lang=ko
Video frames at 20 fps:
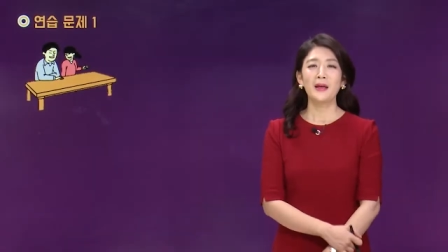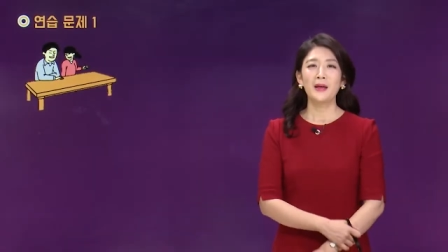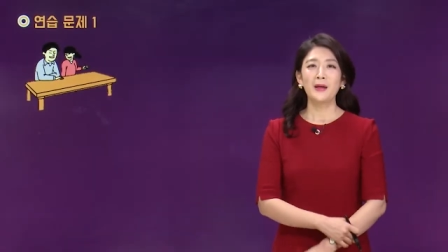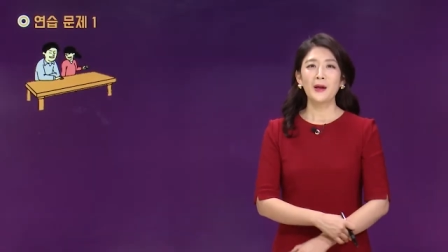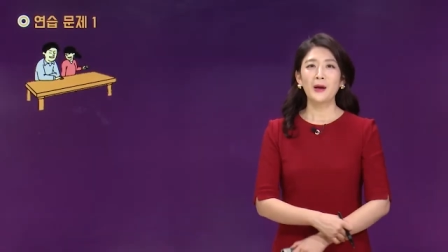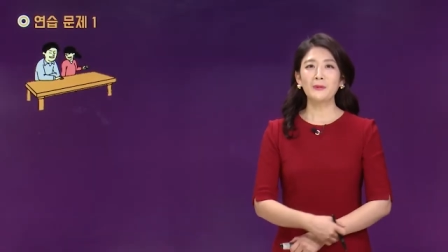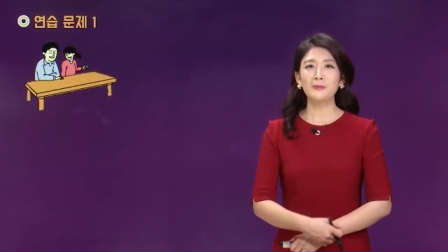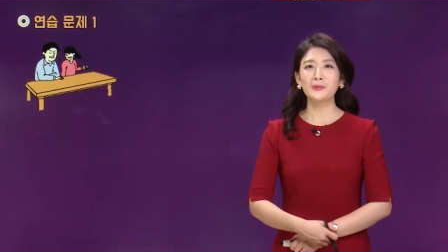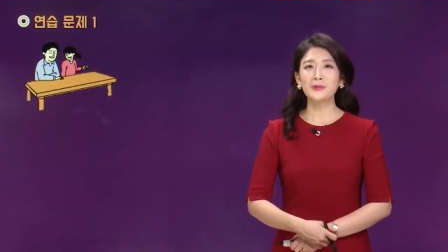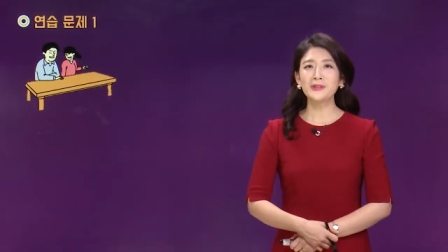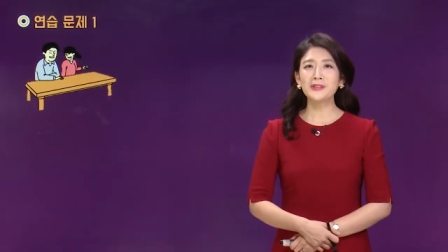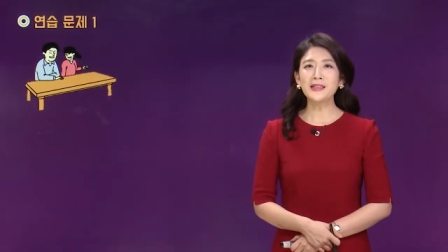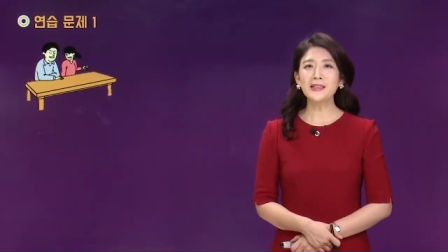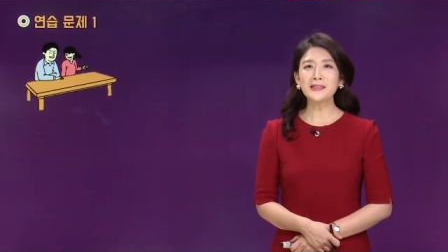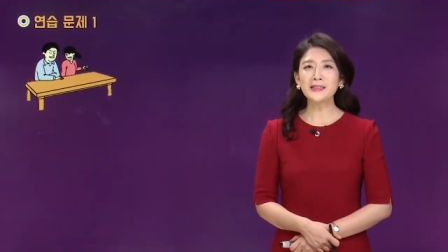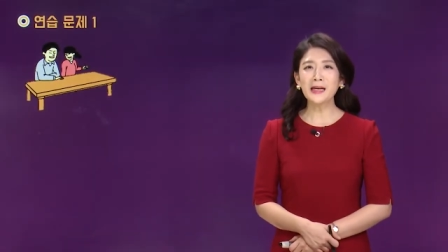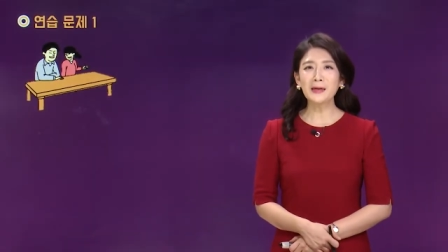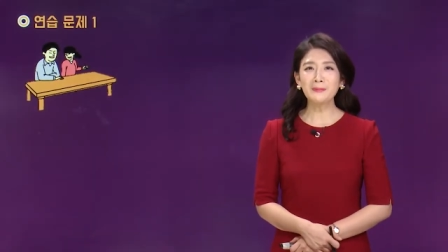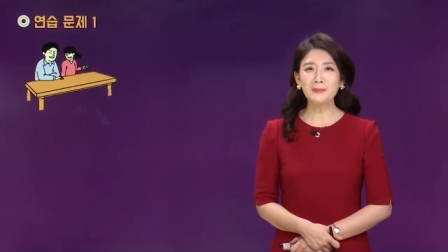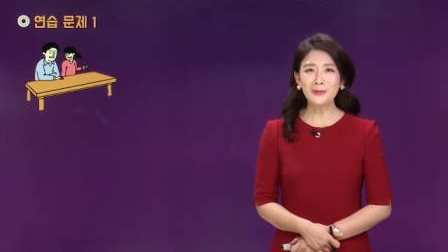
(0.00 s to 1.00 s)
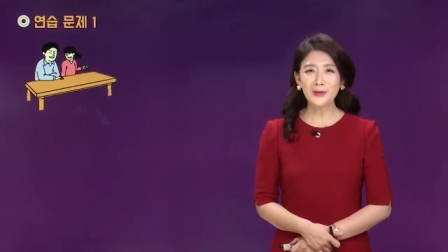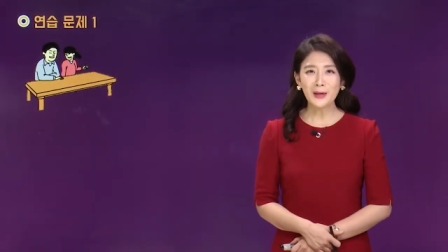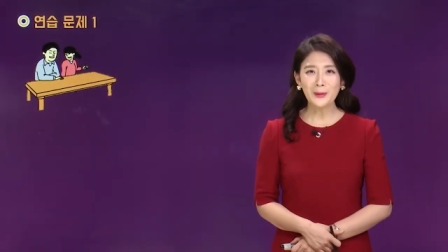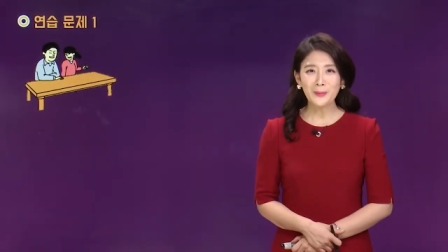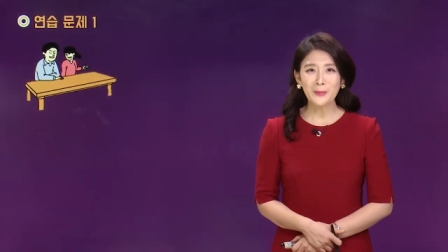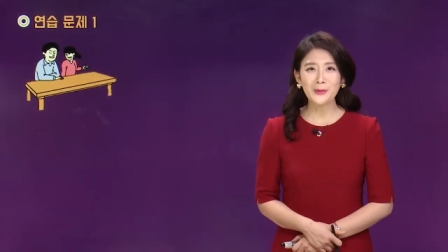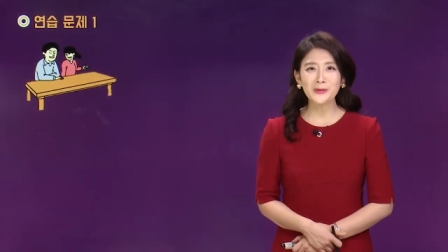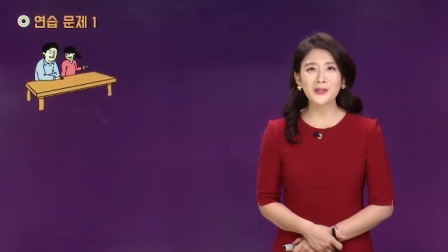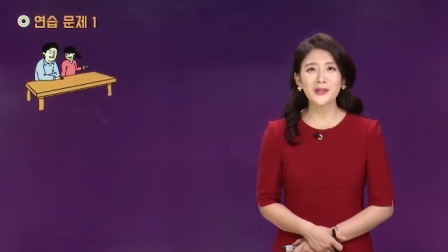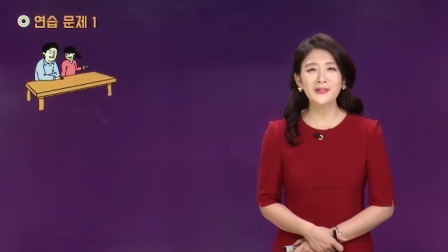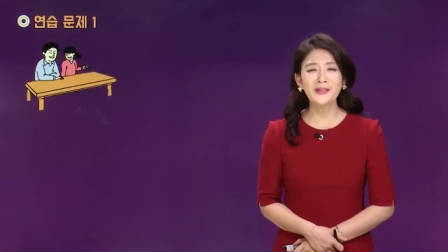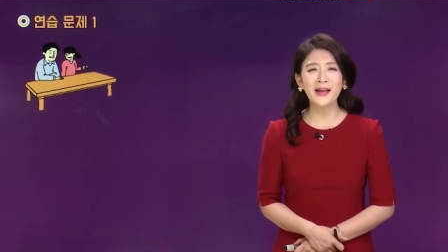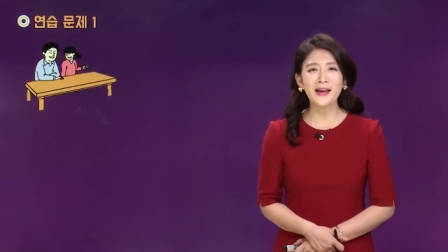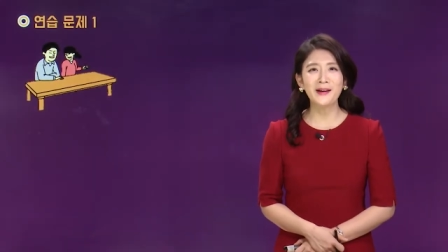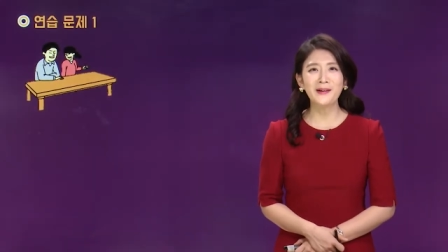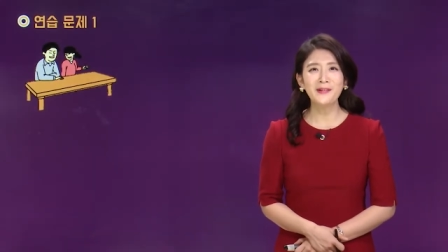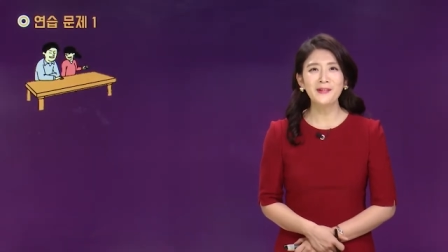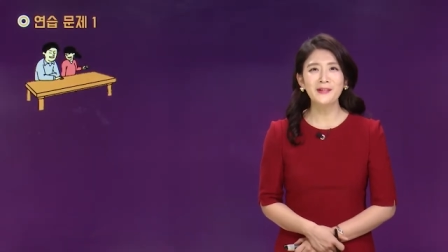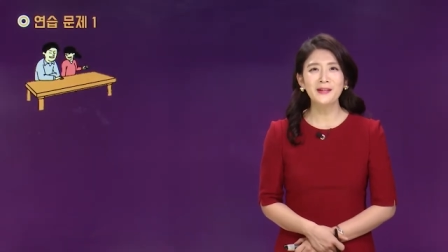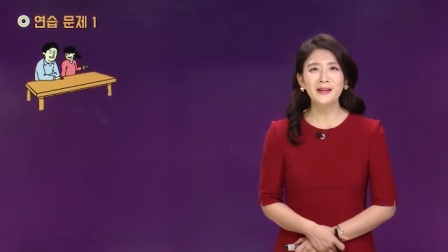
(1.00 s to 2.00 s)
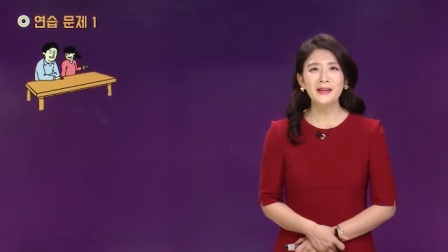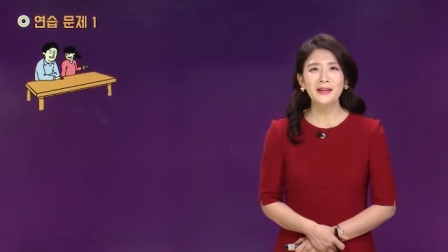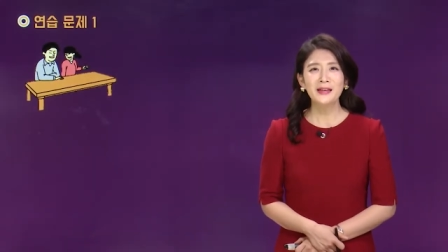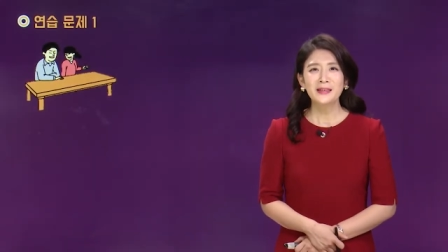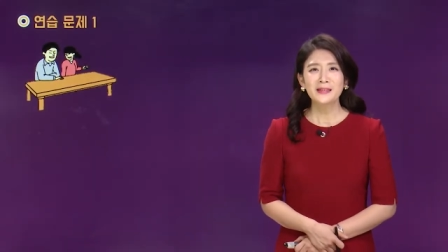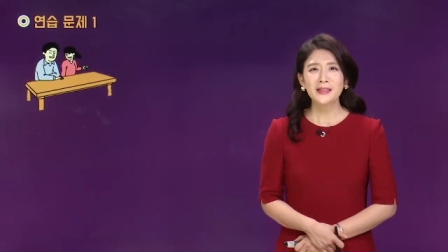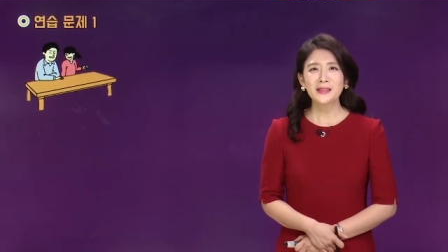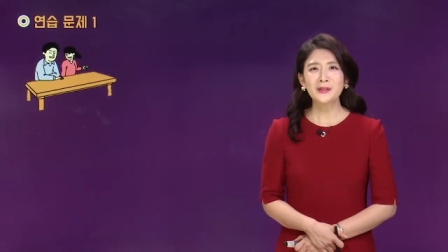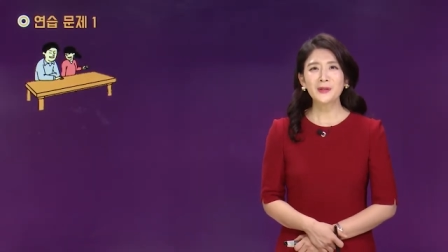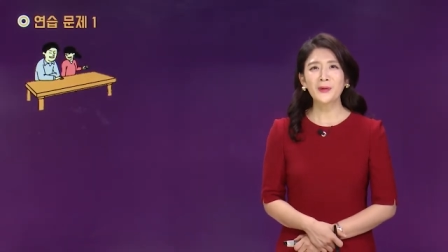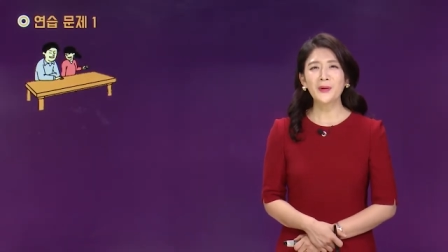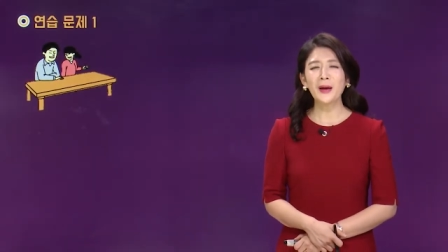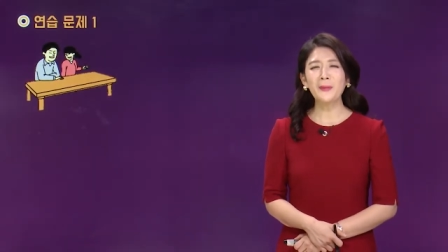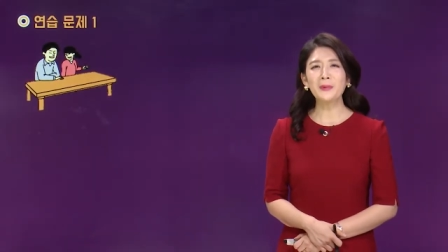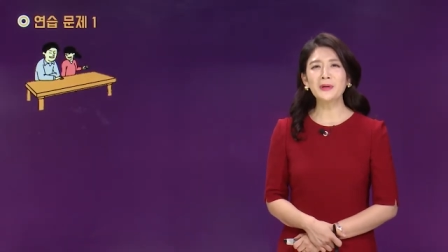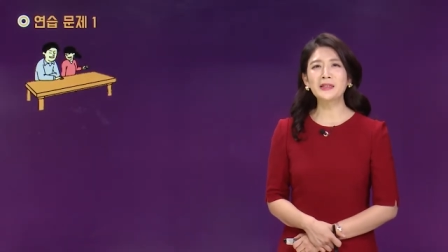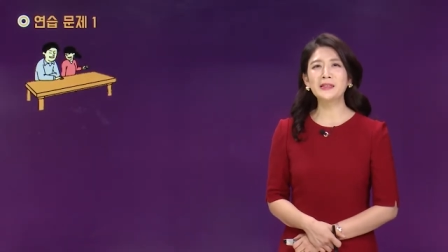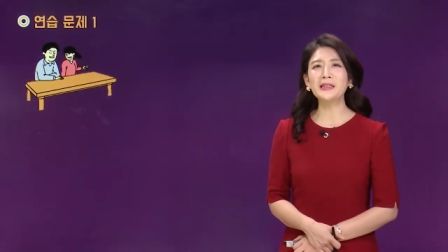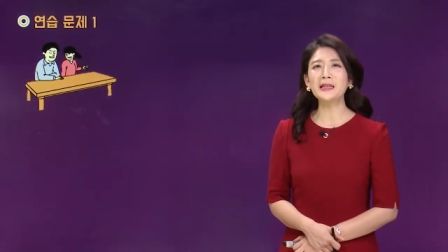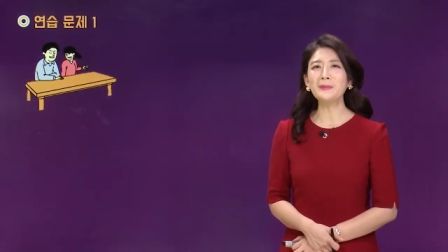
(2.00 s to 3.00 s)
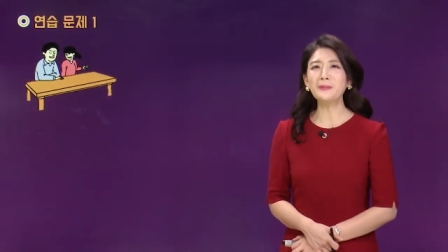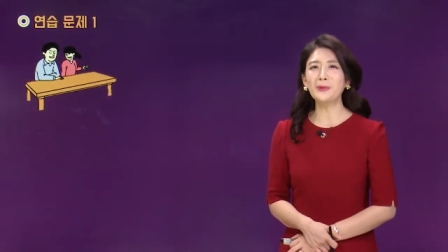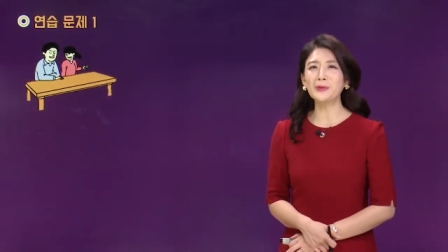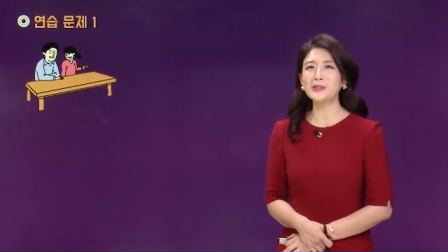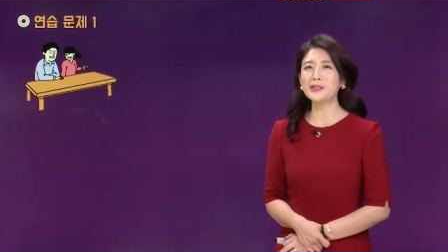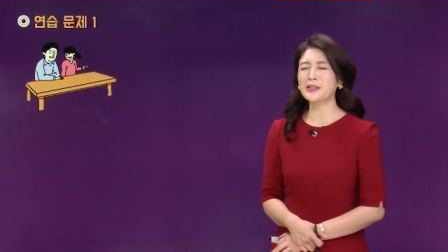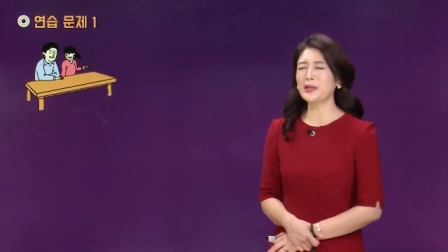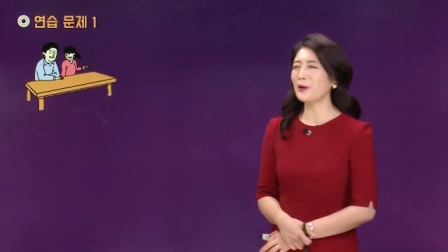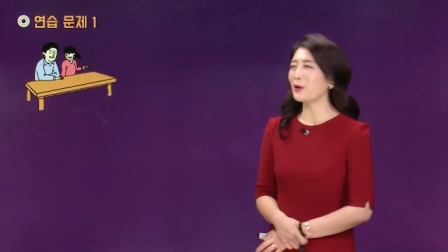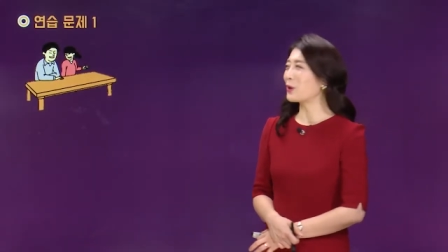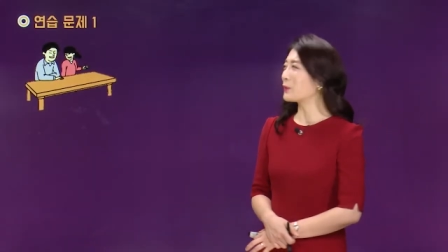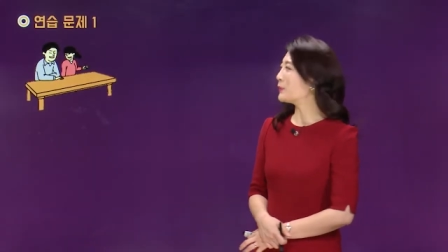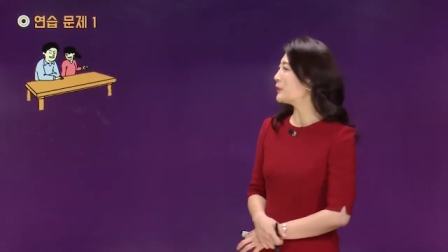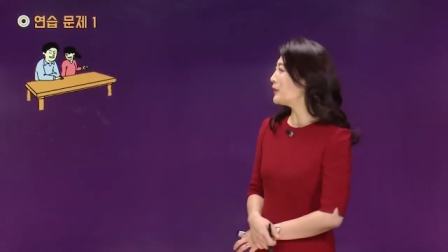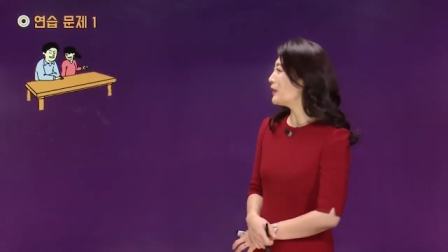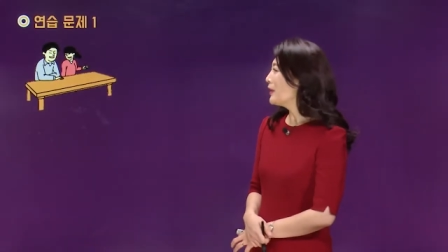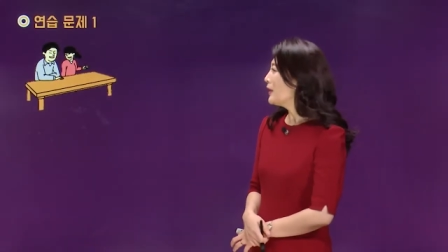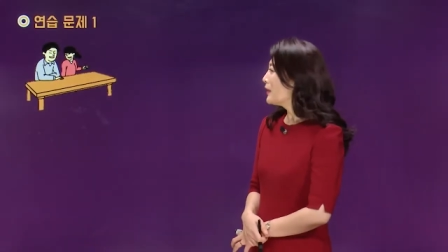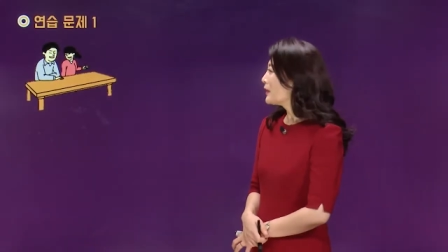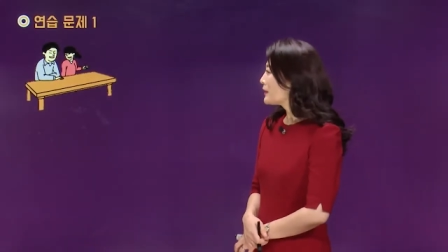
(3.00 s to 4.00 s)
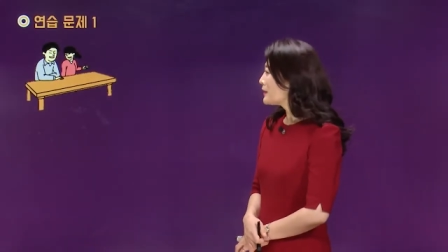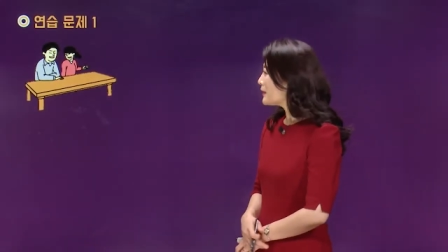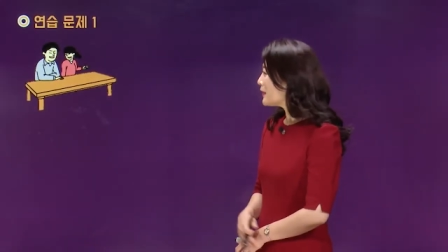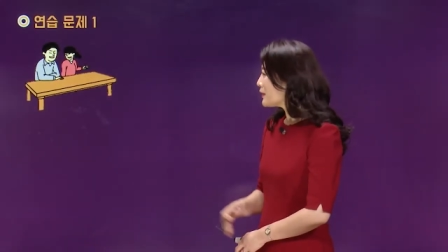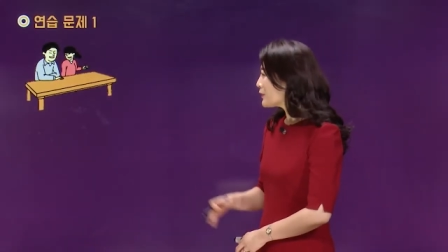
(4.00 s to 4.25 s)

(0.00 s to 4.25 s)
여러분 문제 잘 풀어보셨나요? 자, 저희 한번 그림 보실게요, 여러분. 근데